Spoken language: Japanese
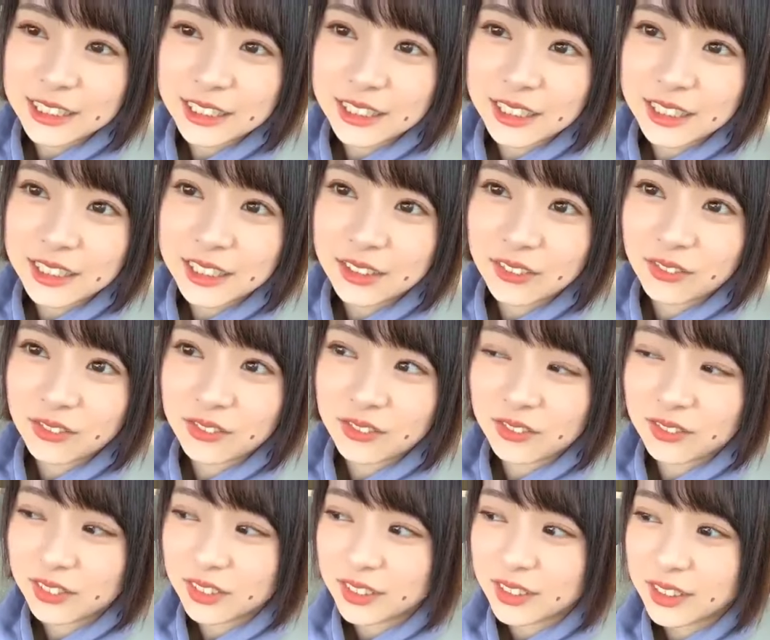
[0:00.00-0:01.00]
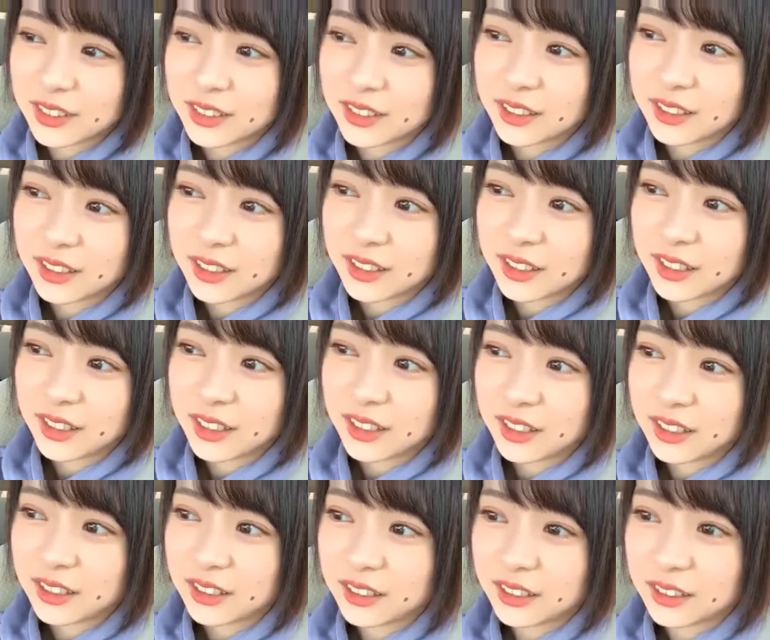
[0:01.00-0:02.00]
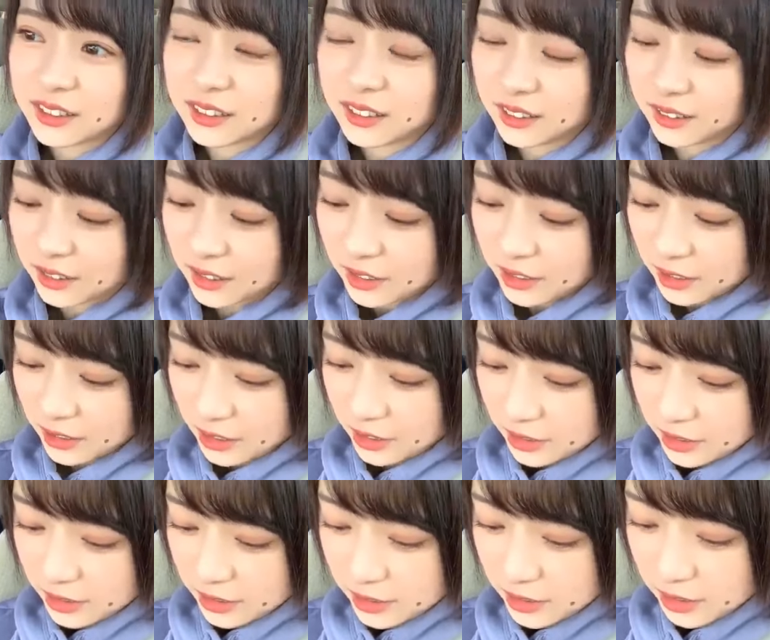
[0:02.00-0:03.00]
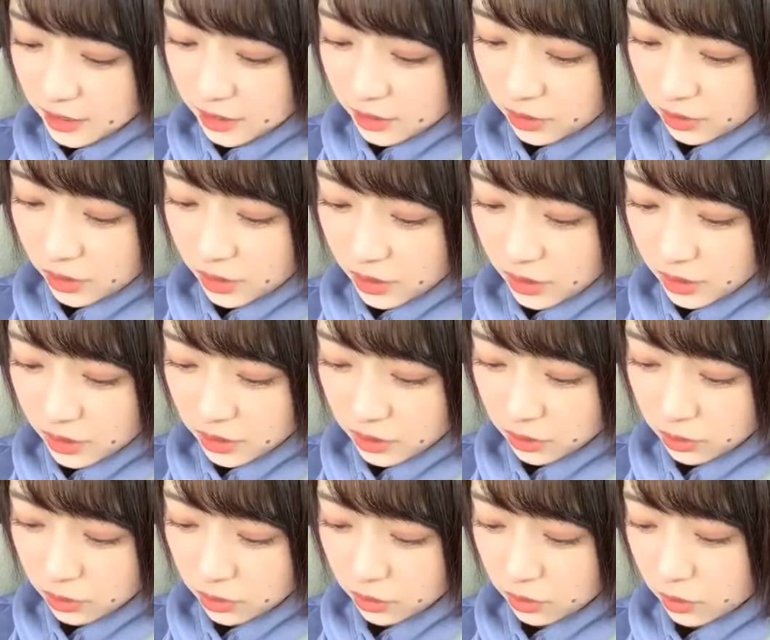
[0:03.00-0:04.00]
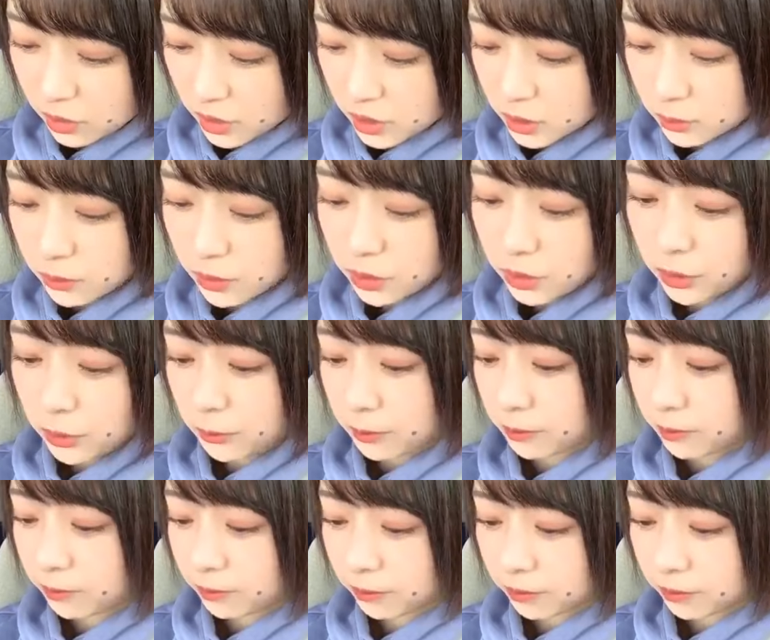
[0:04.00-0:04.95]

佐賀が佐賀だね佐賀のリハがそろそろ始まるよ